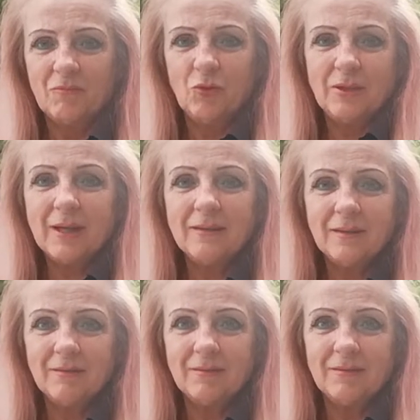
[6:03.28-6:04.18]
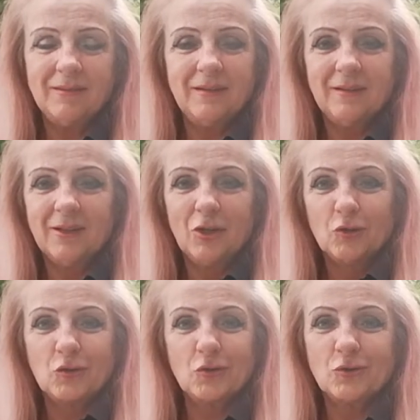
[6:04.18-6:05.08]
Bo i tak nie.
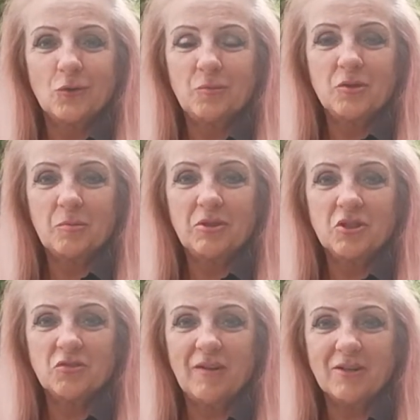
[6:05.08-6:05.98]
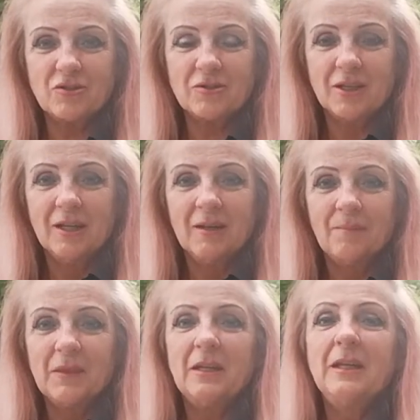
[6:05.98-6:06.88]
Co zrobisz, że będziesz walczyć?
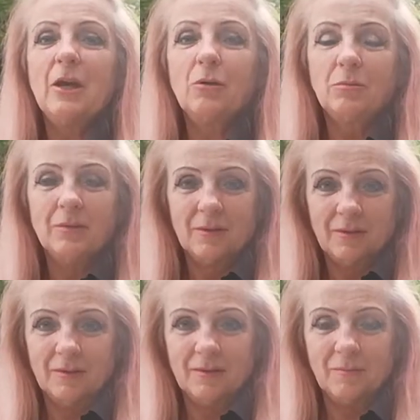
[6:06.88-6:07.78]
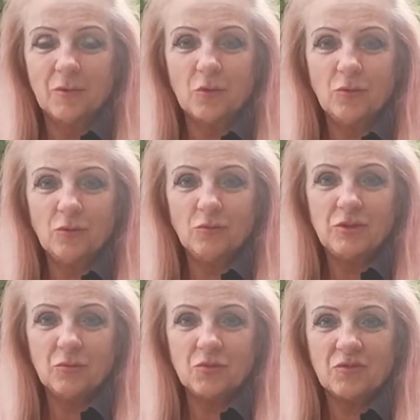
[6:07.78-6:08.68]
Jaką broń
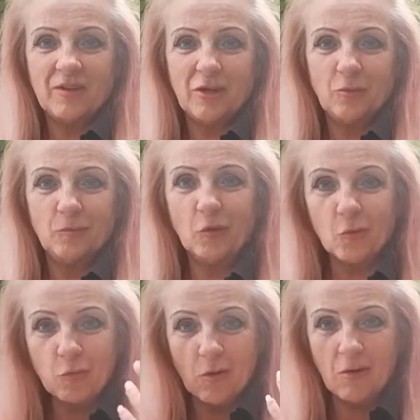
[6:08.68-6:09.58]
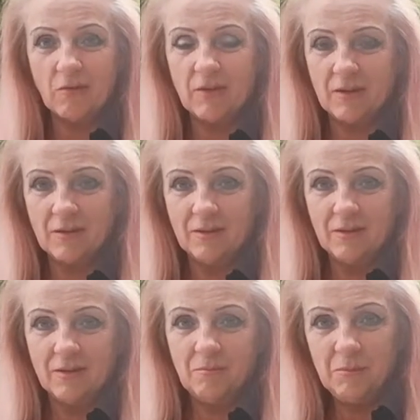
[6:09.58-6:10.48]
ludzie używają? No głowę.
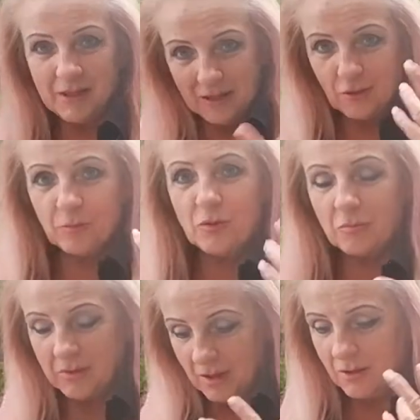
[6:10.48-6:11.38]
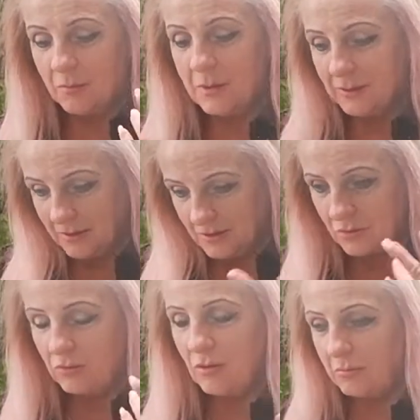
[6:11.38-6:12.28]
Mielą to mielą,
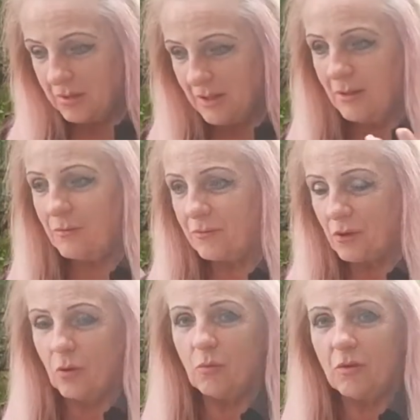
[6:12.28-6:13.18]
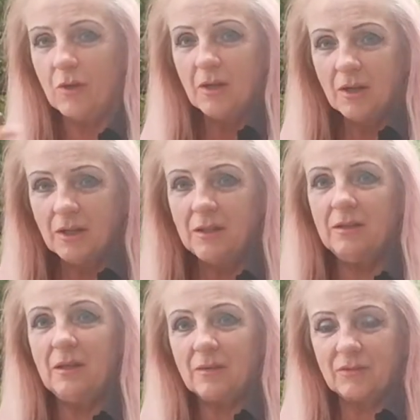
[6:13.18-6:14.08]
analizują, mielą w koło
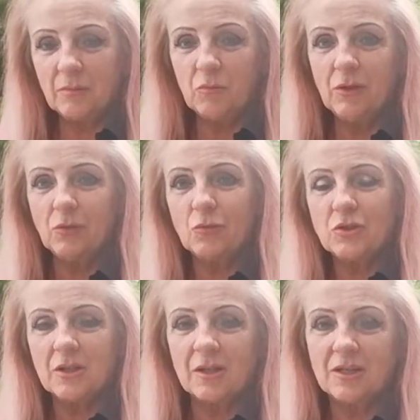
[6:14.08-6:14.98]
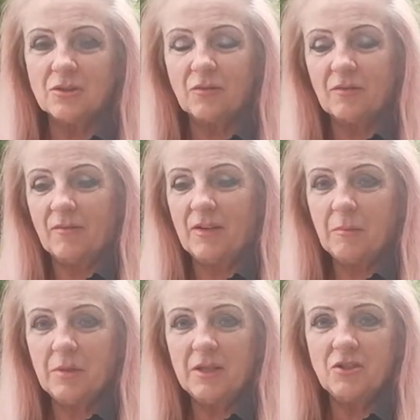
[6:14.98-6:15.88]
i jak w tym młynku się kręcą w
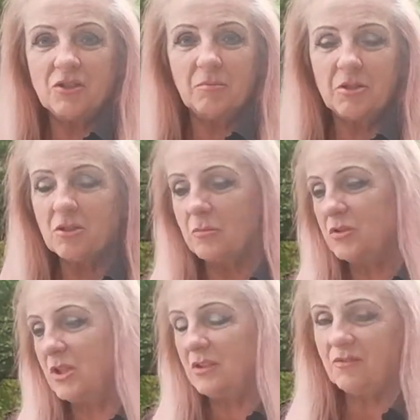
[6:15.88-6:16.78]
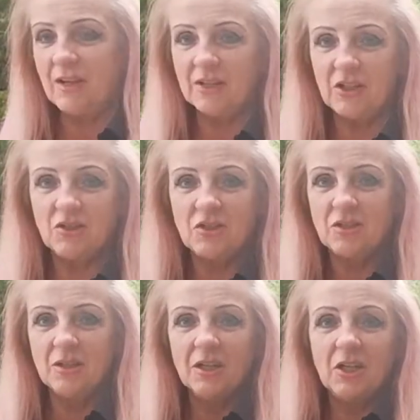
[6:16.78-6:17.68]
labiryncie, myślą dzień, dwa, tydzień
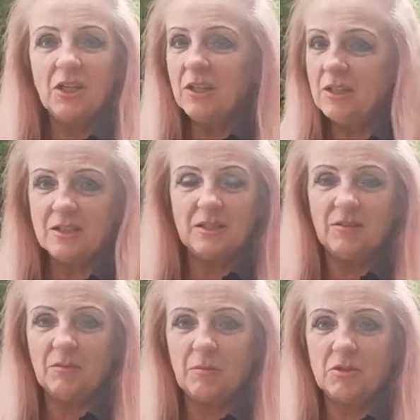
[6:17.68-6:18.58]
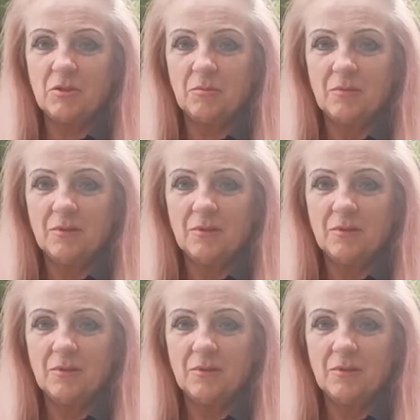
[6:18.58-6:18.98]
i nic nie wymyślą.